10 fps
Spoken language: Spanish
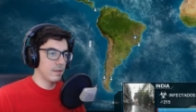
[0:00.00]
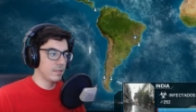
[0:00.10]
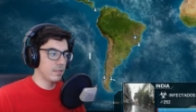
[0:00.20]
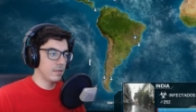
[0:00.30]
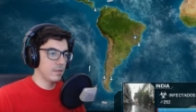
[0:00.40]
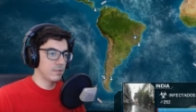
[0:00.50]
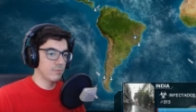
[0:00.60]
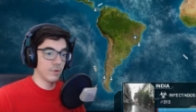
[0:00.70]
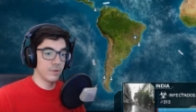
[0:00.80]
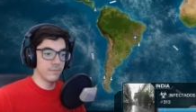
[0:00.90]
así que es
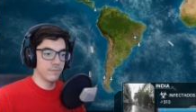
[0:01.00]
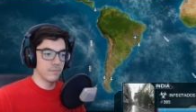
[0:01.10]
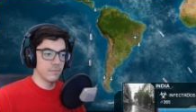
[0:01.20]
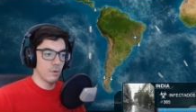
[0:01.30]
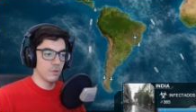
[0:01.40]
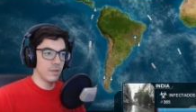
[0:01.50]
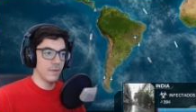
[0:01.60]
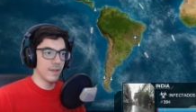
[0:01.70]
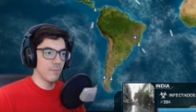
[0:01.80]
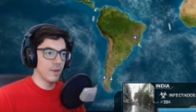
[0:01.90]
bueno. Cuando ya vea
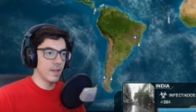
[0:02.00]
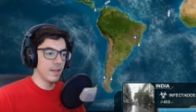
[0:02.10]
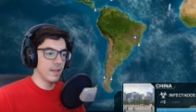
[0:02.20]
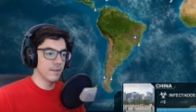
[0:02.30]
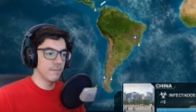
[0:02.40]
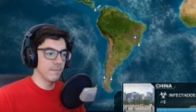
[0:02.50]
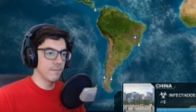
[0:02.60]
que muere alguien,